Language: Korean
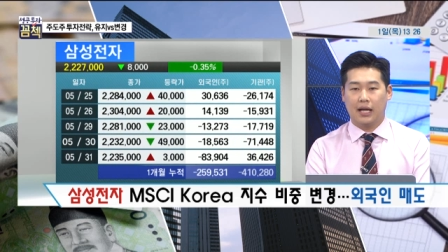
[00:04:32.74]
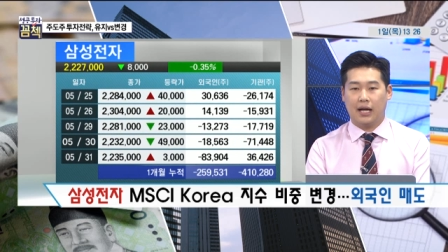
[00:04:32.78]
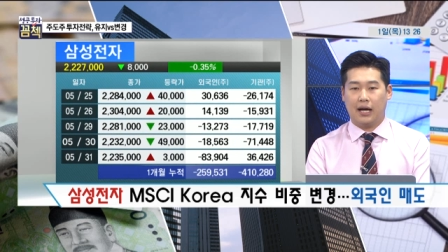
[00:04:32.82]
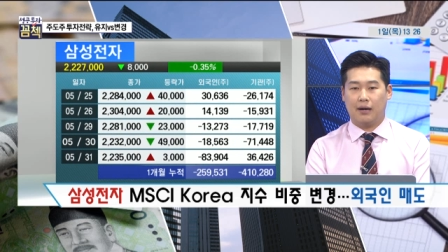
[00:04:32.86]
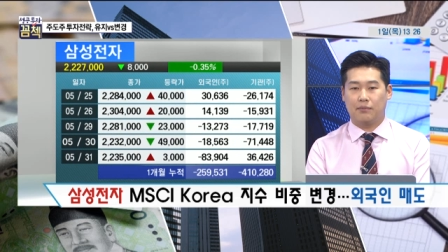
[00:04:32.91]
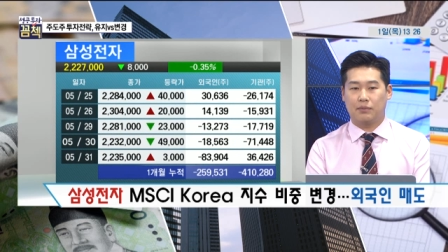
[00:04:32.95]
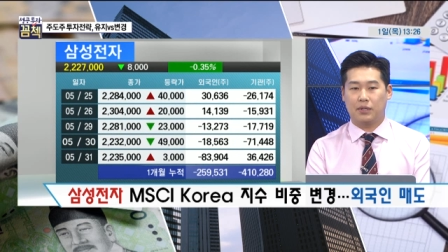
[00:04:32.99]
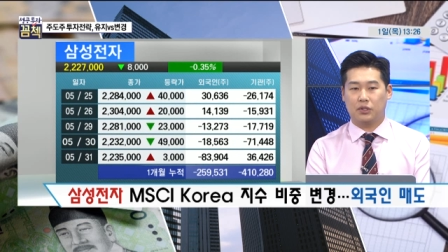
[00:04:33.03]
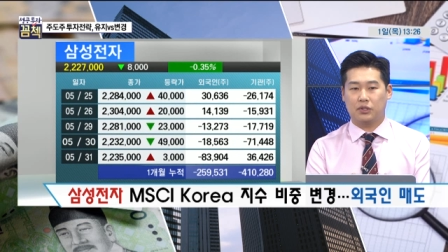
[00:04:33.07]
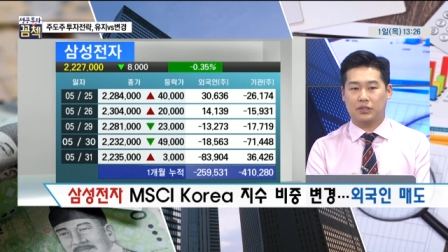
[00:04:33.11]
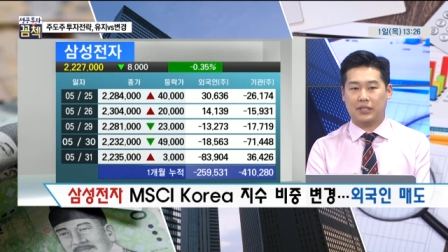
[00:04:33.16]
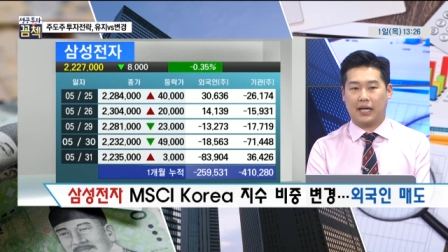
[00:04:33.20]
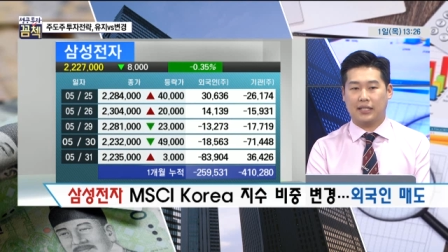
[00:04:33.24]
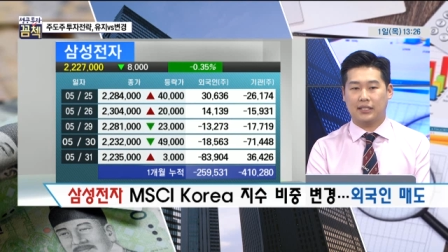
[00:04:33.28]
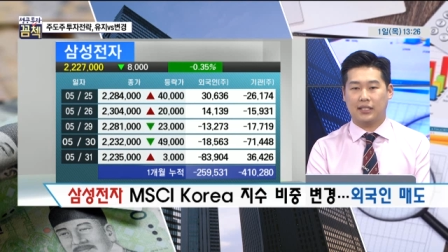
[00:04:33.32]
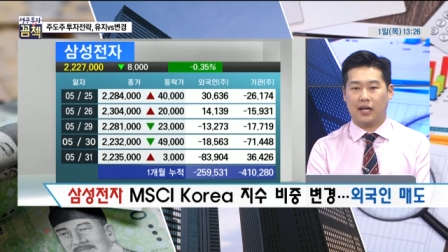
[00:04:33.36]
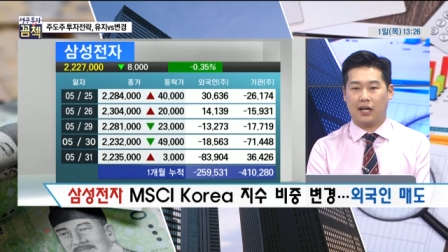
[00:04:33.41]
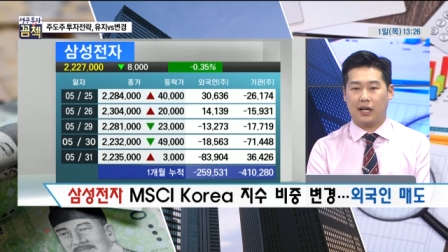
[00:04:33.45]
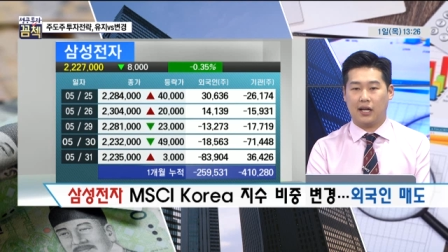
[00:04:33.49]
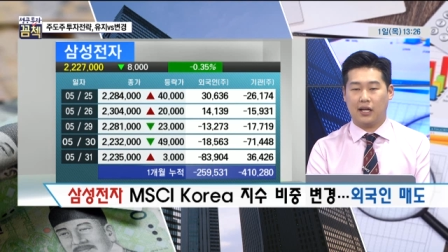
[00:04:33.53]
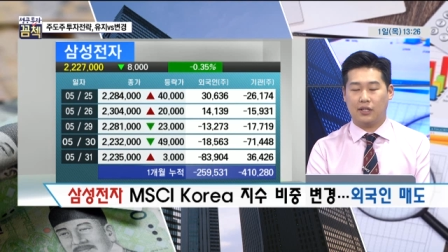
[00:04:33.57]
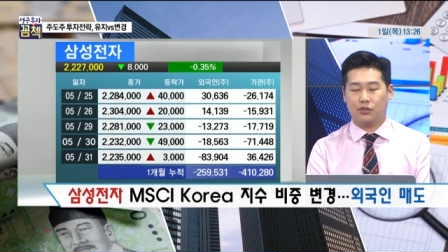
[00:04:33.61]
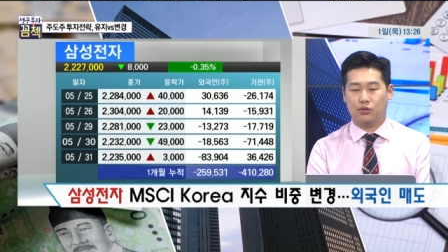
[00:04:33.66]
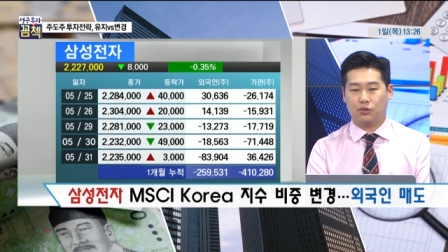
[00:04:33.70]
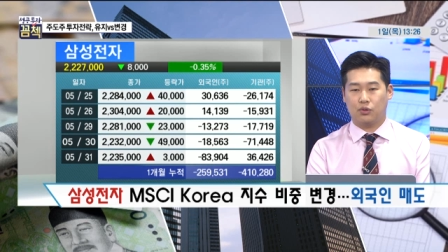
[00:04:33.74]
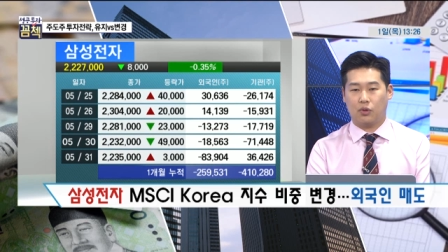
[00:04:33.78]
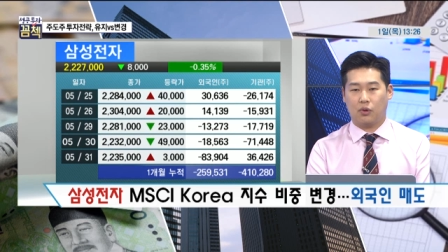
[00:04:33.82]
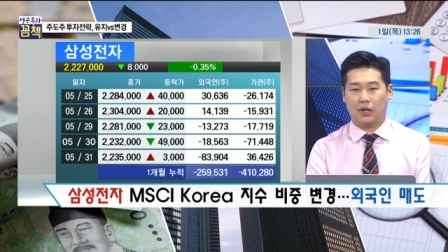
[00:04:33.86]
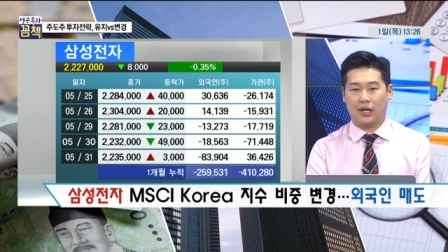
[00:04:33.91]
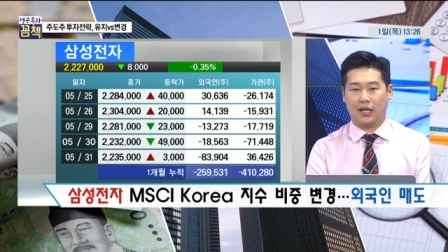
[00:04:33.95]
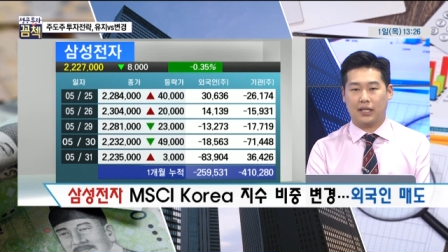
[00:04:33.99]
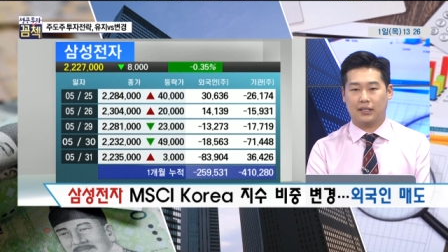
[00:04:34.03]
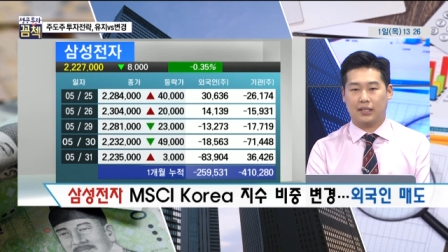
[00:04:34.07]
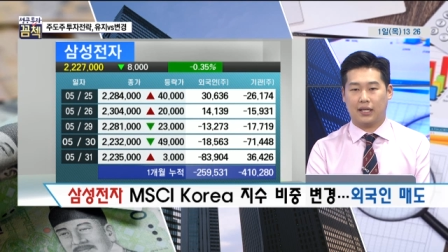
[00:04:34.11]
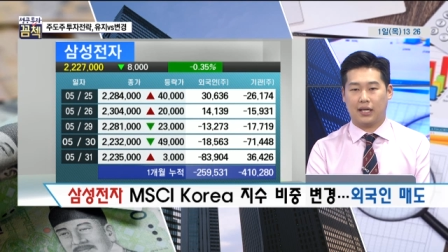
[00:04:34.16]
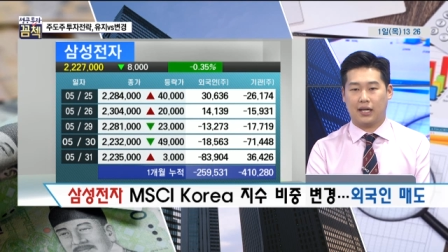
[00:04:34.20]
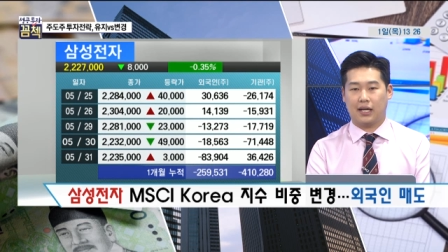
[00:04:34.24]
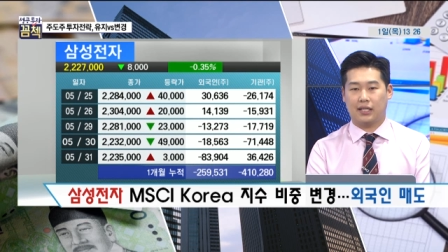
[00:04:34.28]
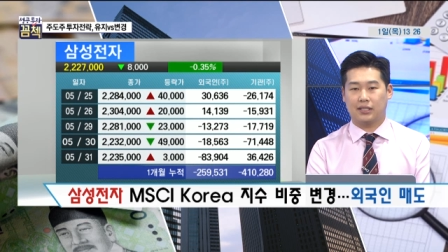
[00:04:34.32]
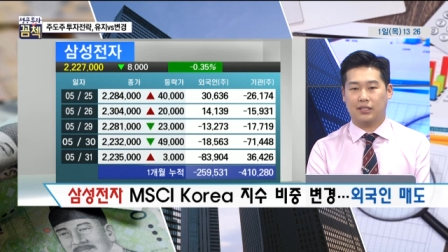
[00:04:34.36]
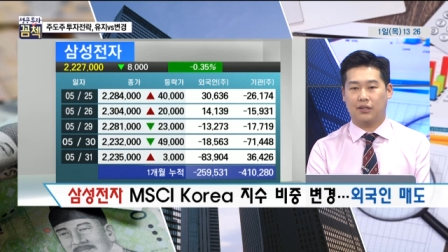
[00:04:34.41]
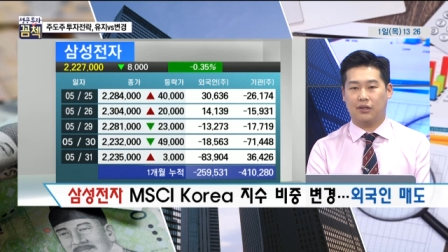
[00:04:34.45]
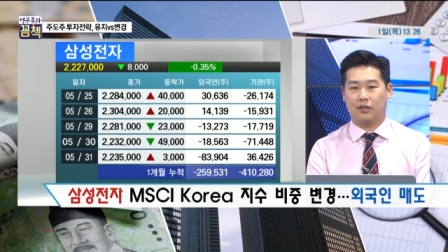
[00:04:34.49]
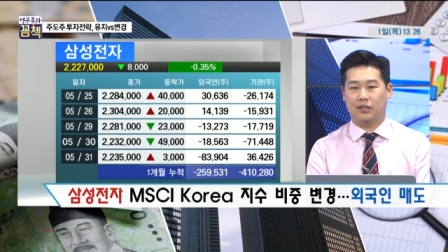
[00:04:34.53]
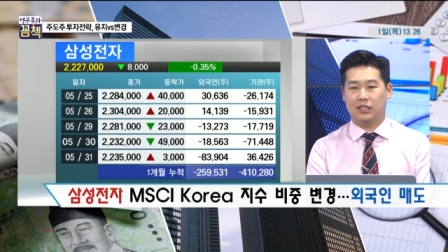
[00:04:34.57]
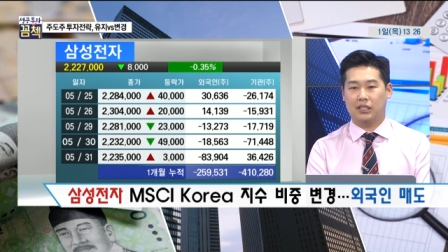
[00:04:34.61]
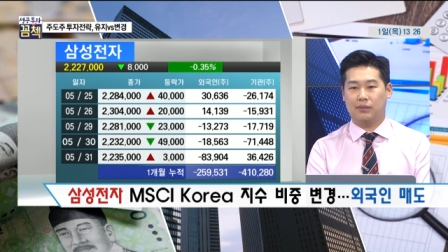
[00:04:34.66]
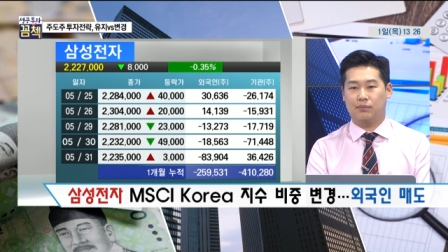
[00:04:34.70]
아무래도 자사주 소각에
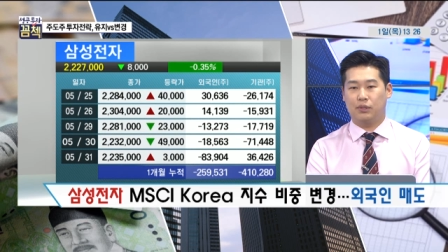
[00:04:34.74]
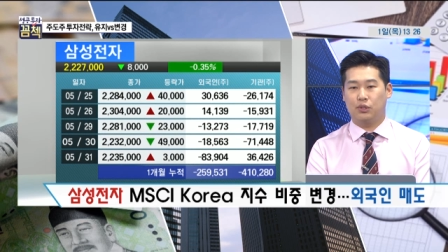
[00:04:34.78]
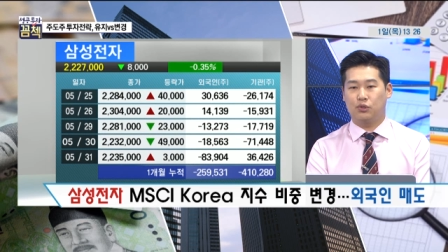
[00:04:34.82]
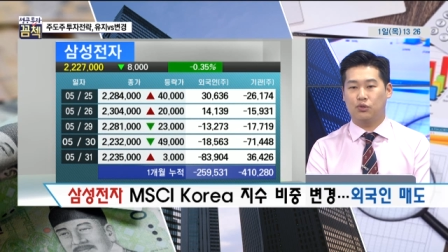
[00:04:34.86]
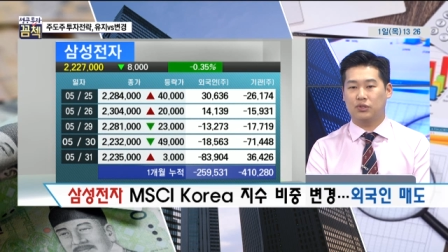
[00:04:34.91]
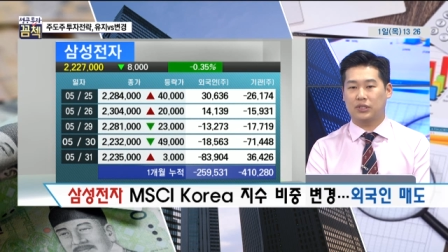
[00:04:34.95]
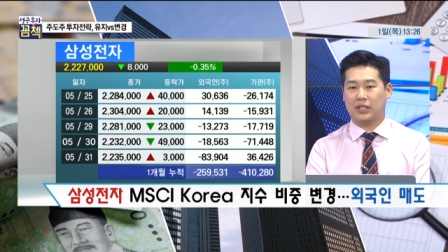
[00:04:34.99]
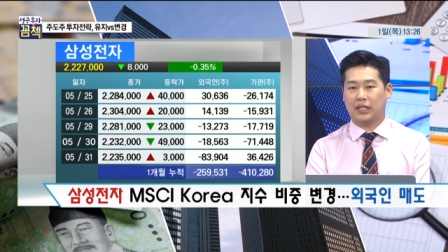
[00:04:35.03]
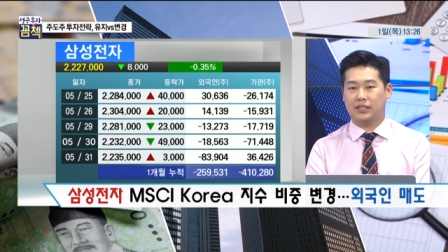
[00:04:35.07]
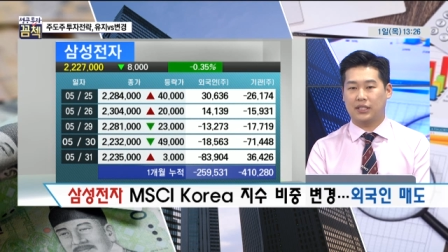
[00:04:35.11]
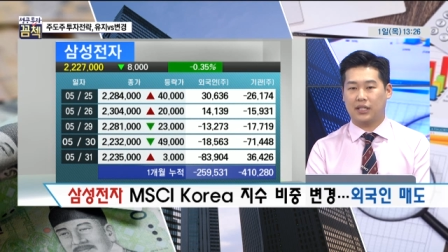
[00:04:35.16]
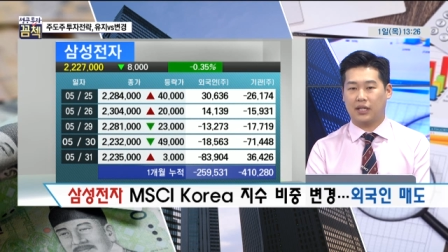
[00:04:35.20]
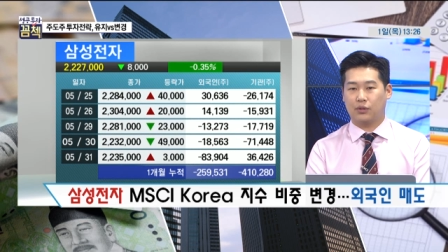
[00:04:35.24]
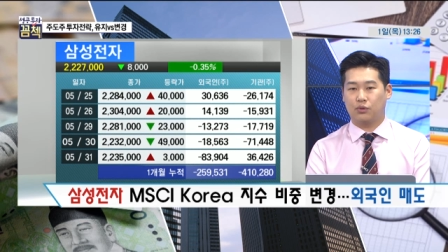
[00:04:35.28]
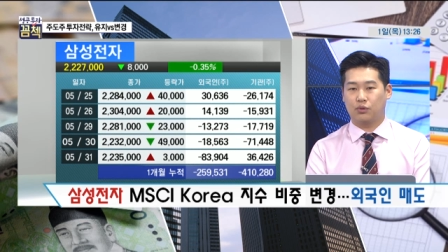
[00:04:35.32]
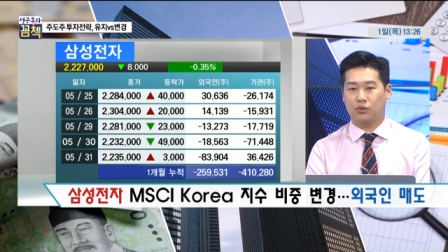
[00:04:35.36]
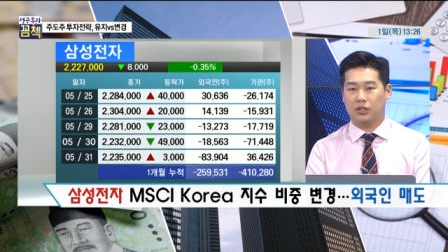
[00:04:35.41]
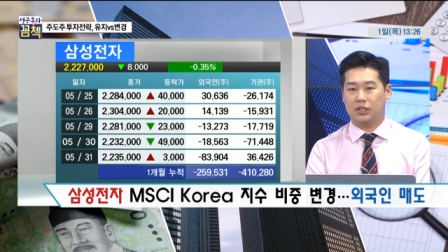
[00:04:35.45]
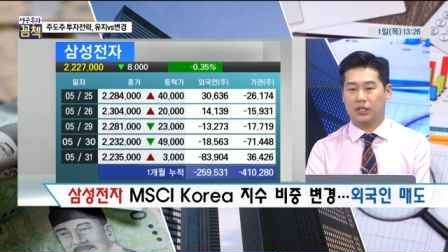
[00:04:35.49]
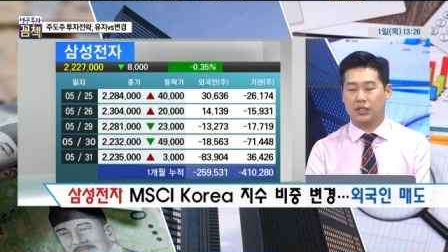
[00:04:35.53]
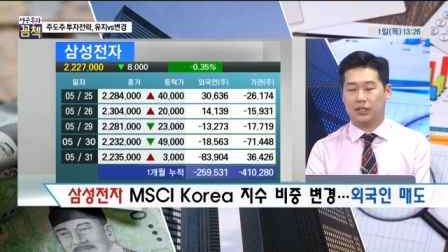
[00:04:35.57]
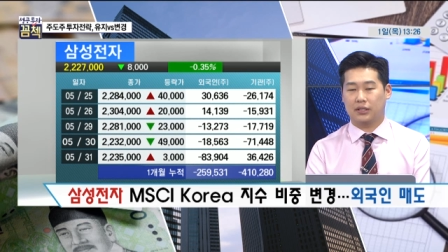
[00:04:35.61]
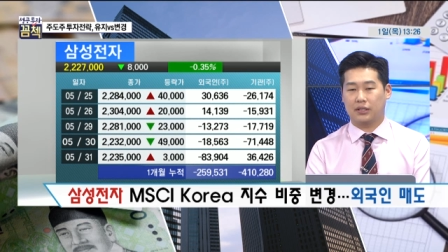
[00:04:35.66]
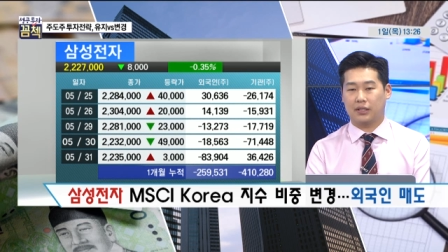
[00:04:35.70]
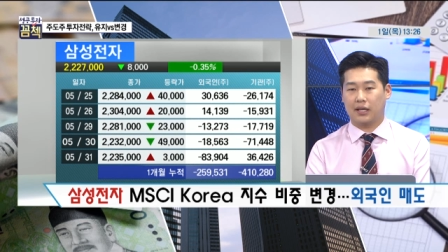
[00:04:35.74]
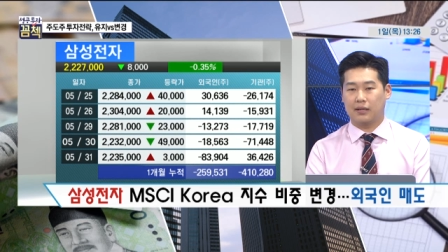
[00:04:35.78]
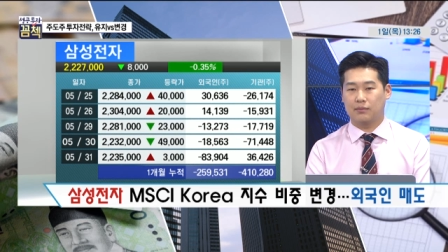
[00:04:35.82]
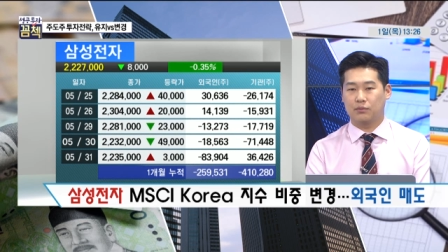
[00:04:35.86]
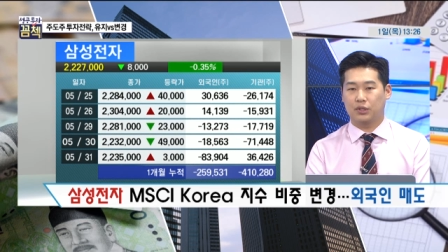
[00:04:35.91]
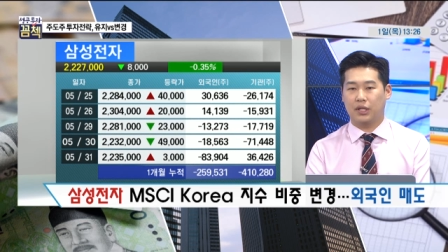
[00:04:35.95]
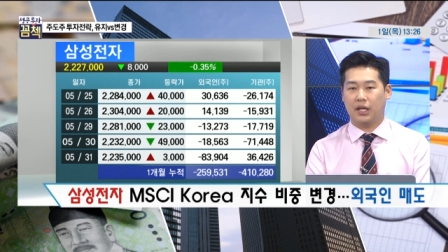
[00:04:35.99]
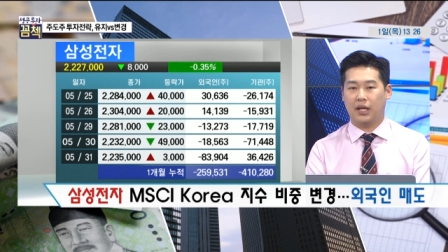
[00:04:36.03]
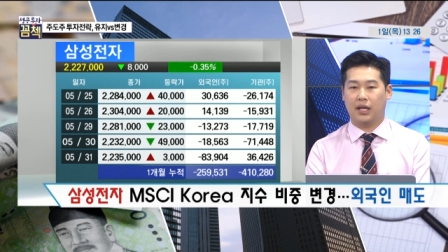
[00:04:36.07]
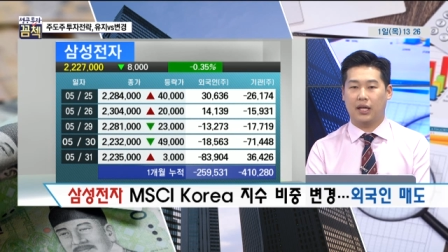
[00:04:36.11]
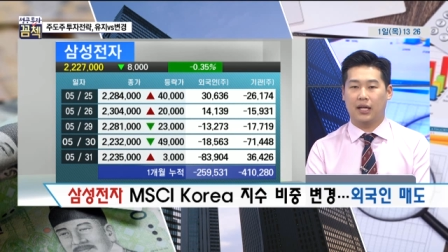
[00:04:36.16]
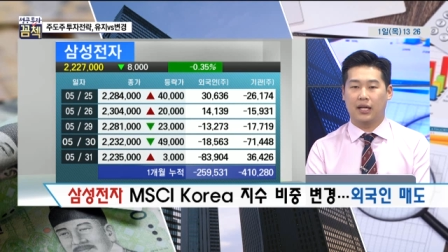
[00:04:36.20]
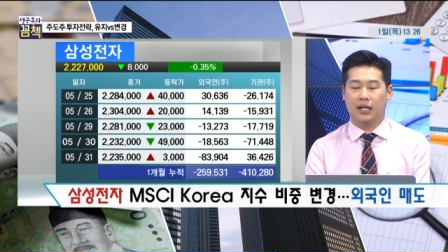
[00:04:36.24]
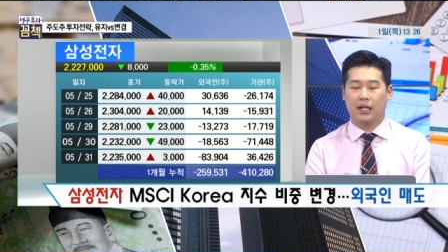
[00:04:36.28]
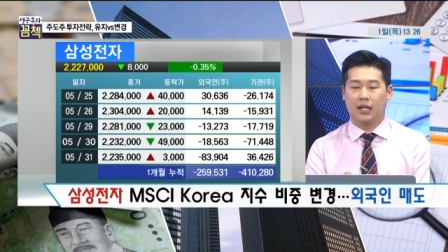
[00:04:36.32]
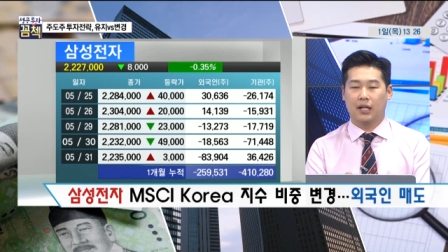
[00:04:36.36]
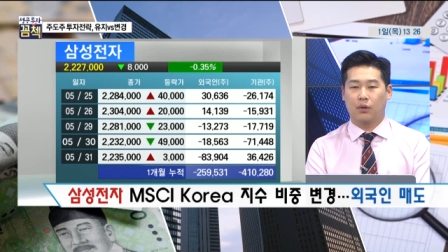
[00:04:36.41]
따라서 이 비중 자체가 줄어들기 때문에 때문에